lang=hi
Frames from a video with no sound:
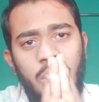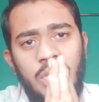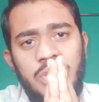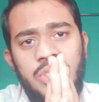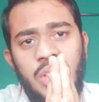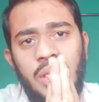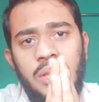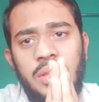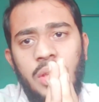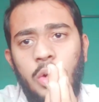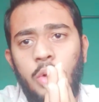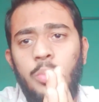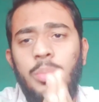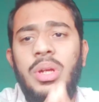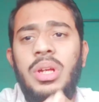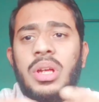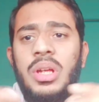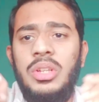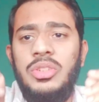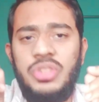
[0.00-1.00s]
क्षमा
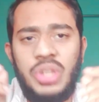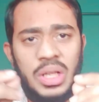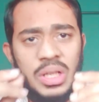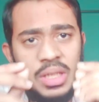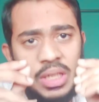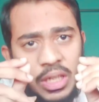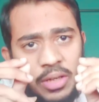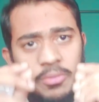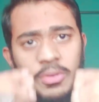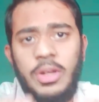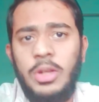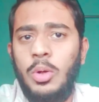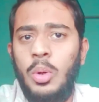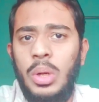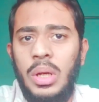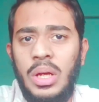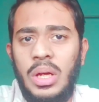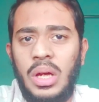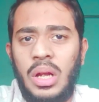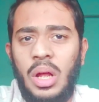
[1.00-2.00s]
चाहता हूं मैं जल्द ही
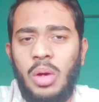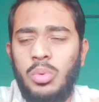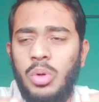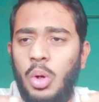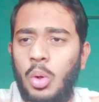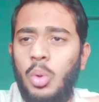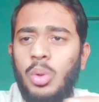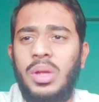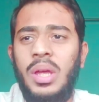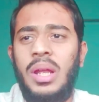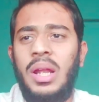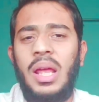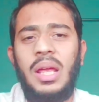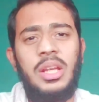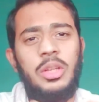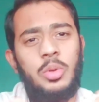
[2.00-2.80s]
वीडियो लेकर आऊंगा हो